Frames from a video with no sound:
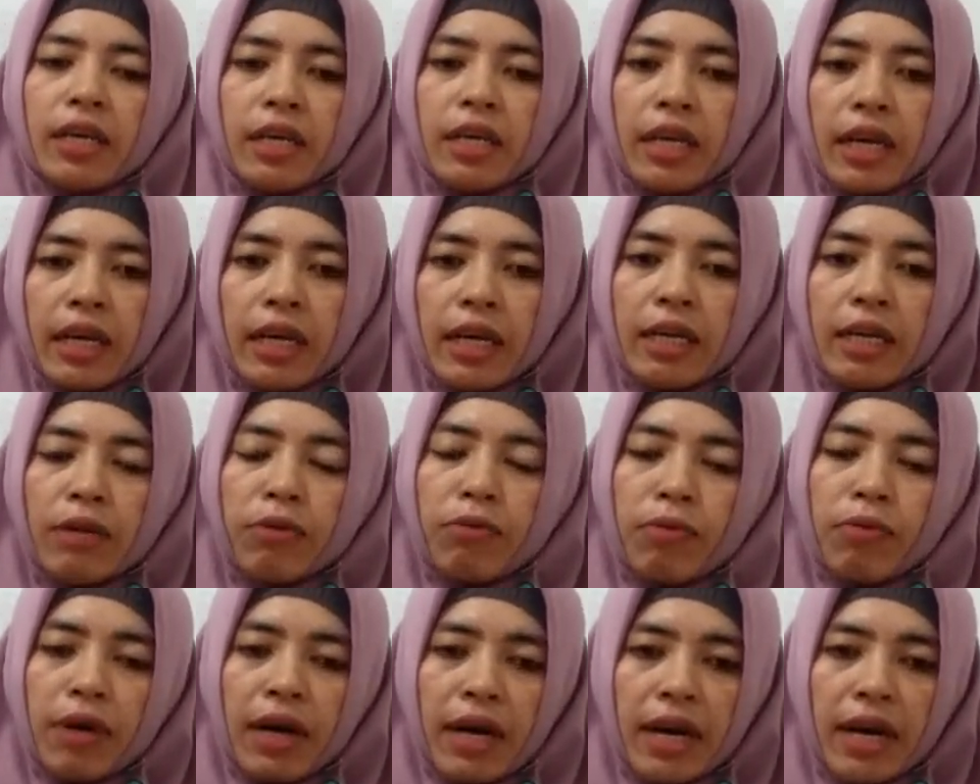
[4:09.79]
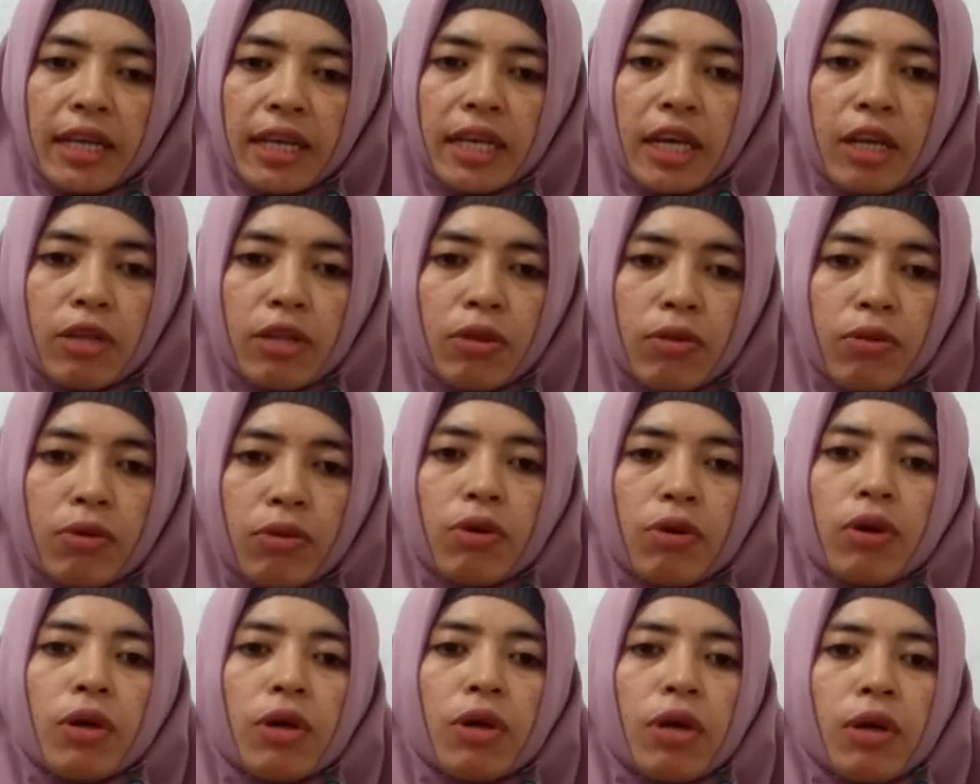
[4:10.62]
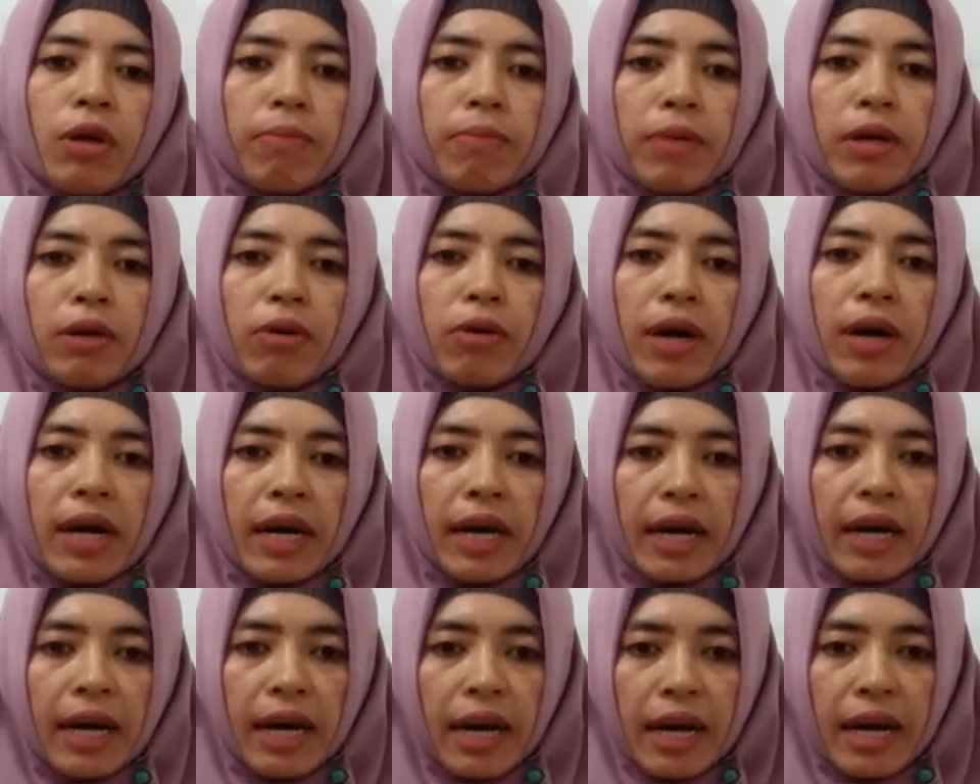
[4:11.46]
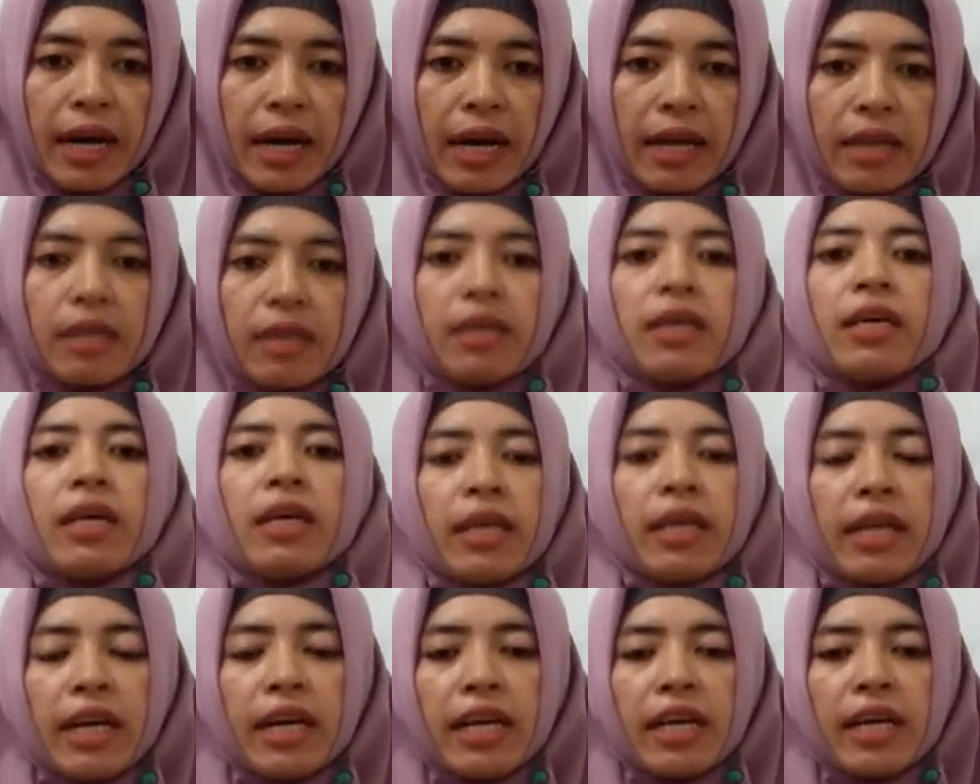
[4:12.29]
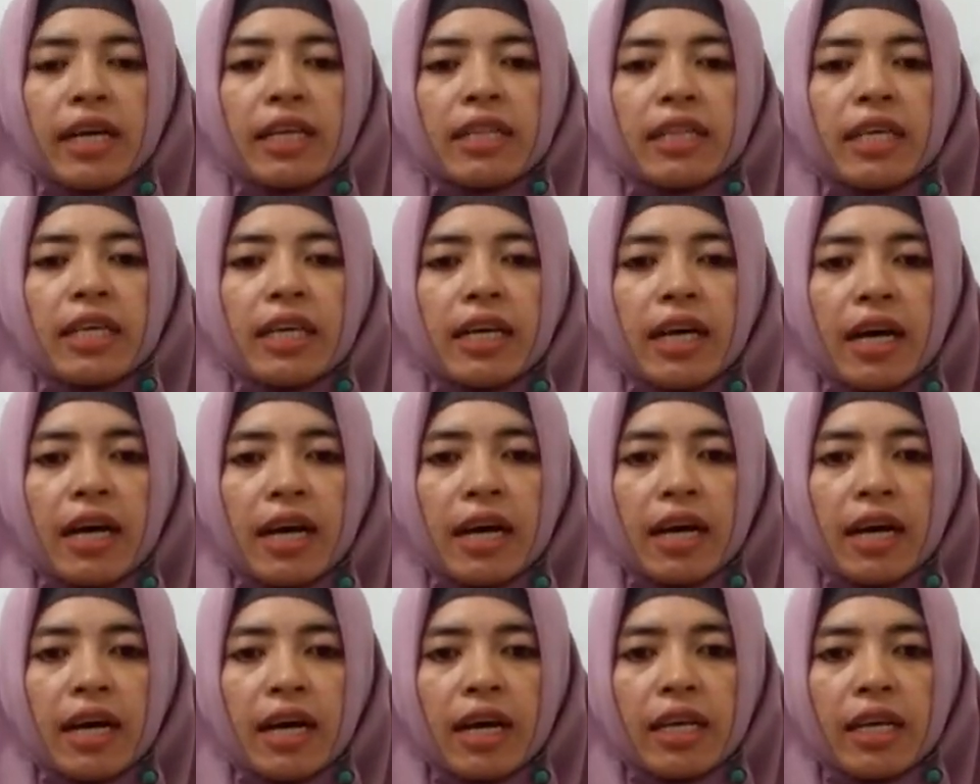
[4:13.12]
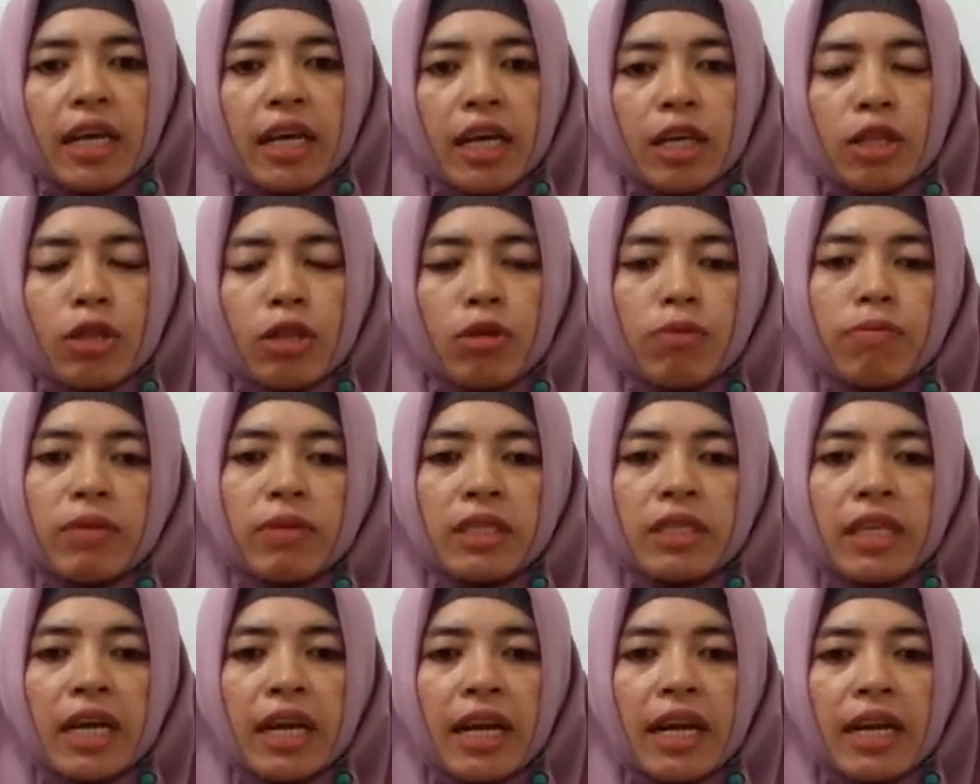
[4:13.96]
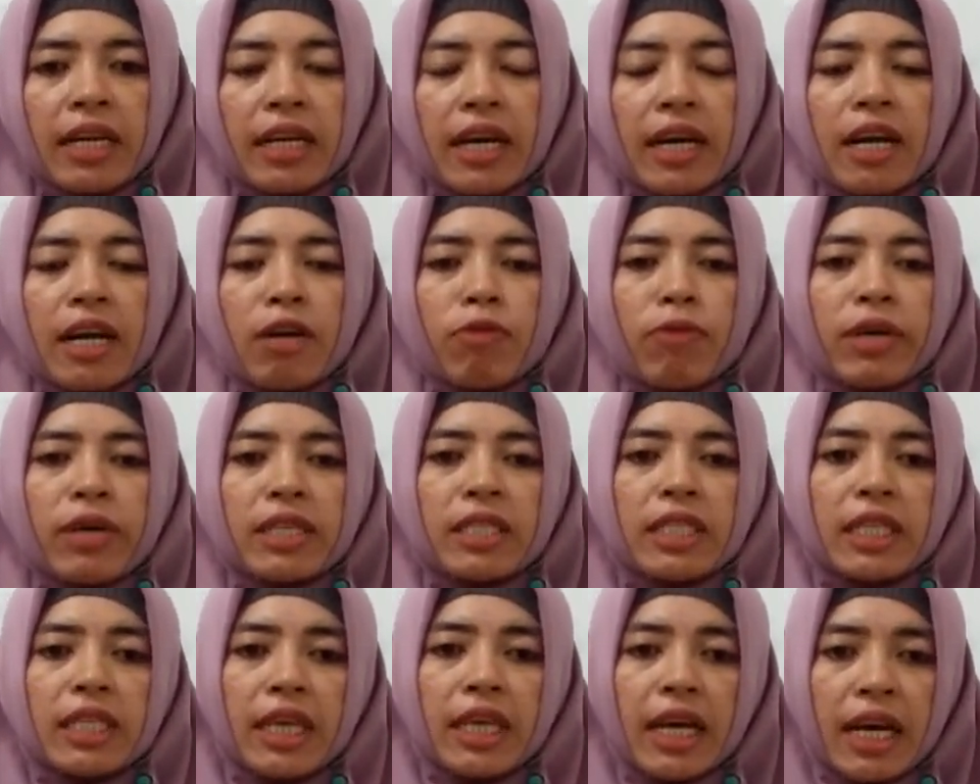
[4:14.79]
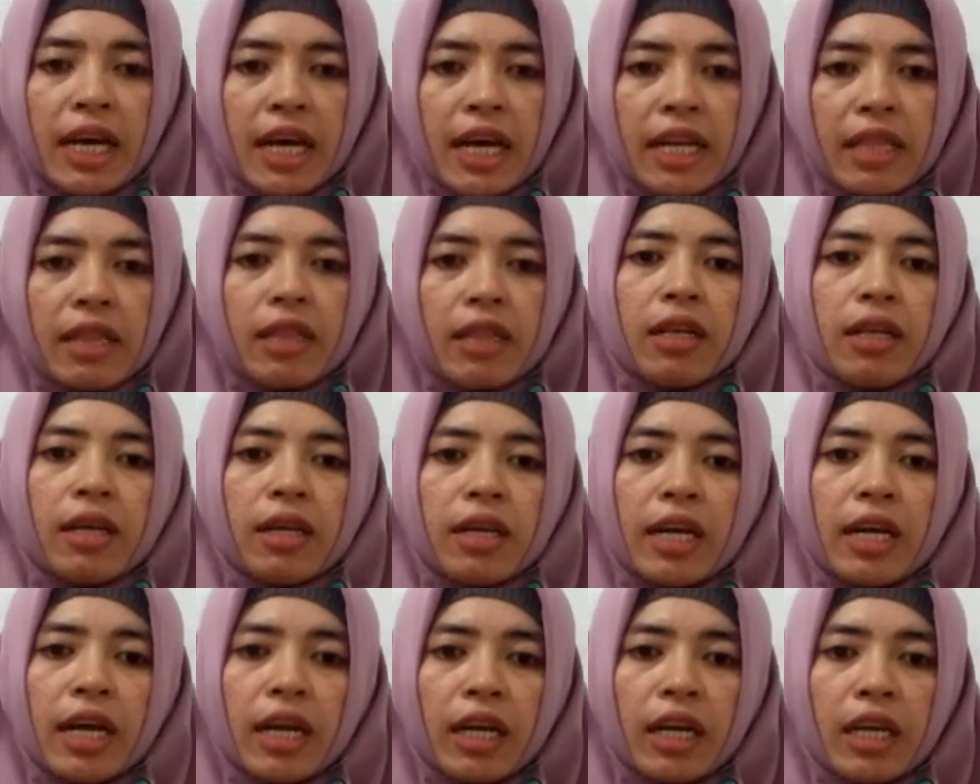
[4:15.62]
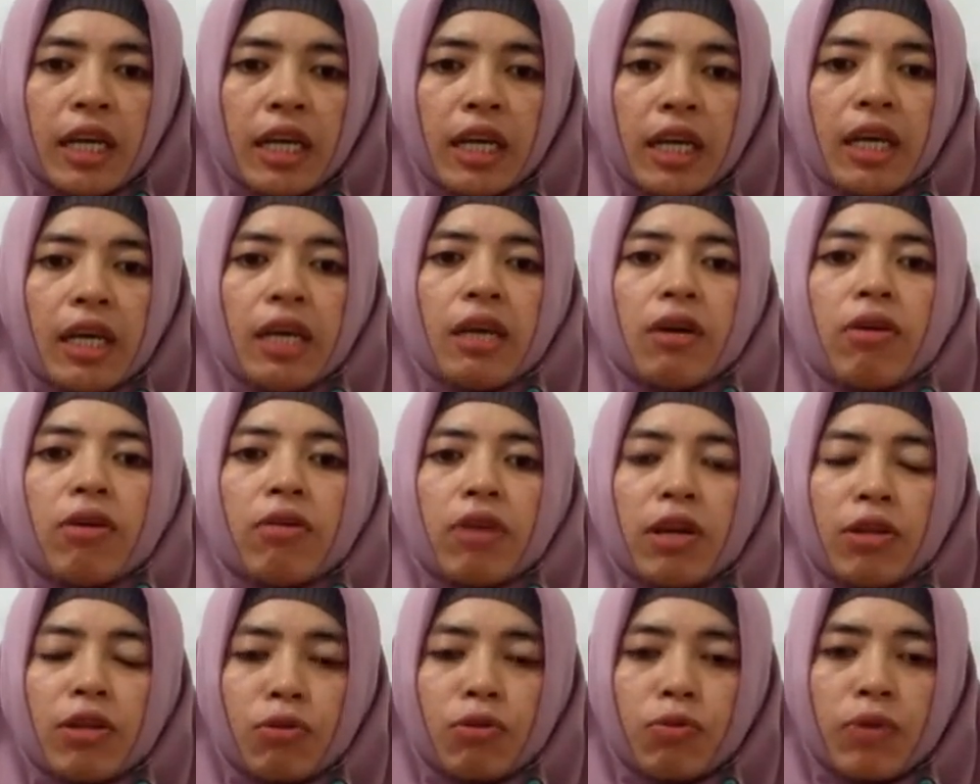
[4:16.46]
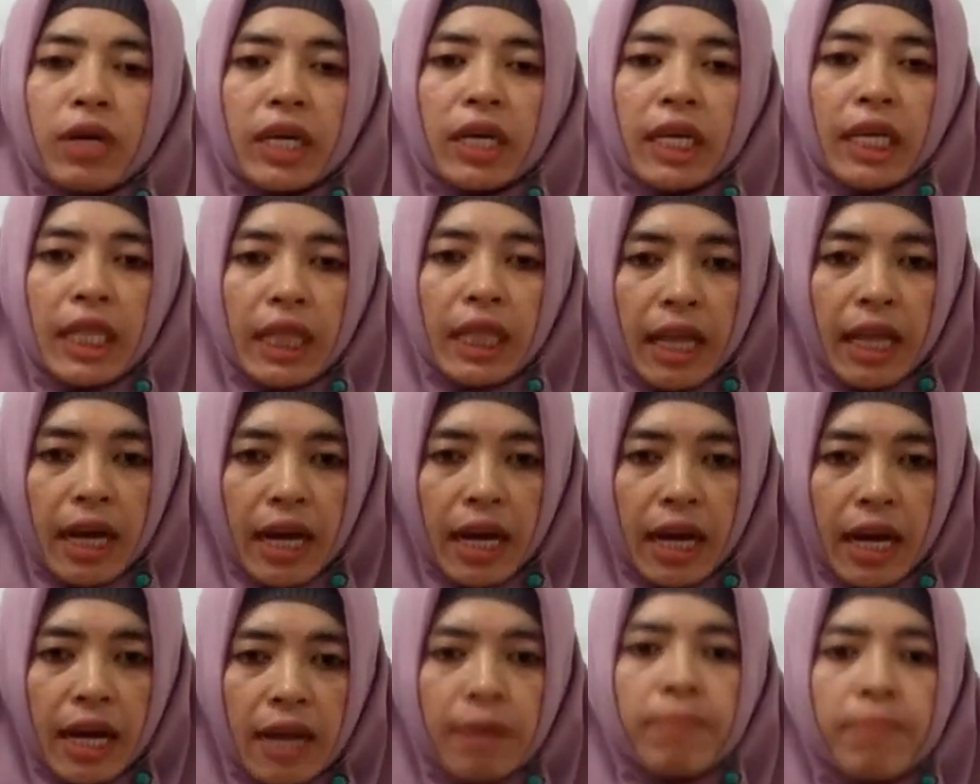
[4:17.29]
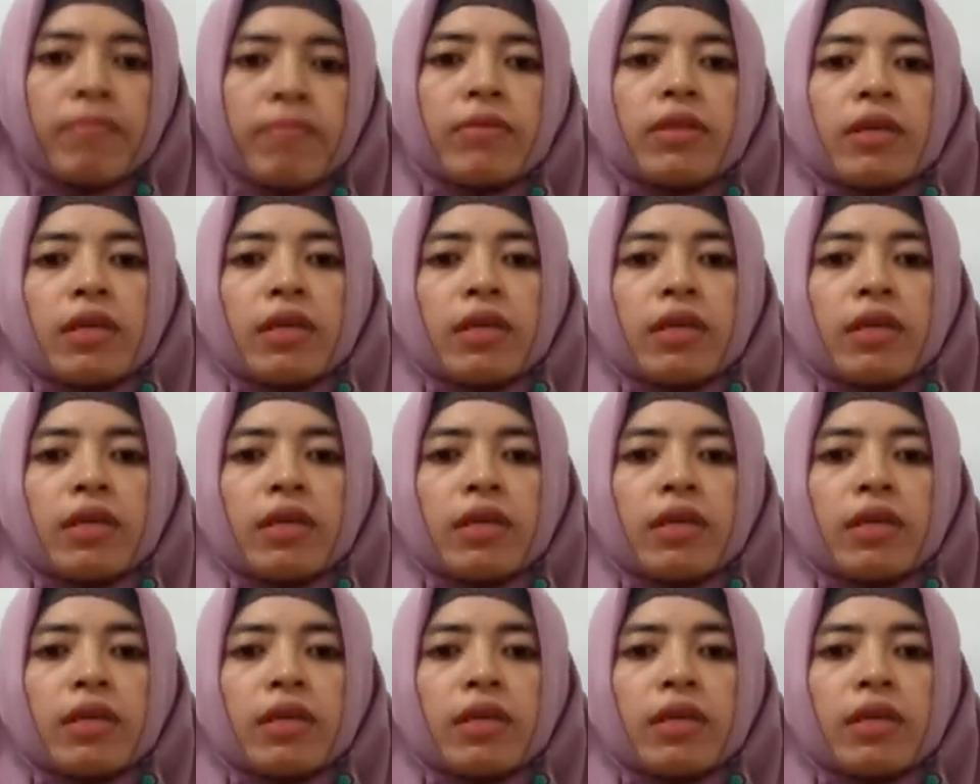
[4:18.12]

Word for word: Yang kedua yaitu mendoakan dan yang ketiga yaitu menjalankan wasiat dari orang tua kita.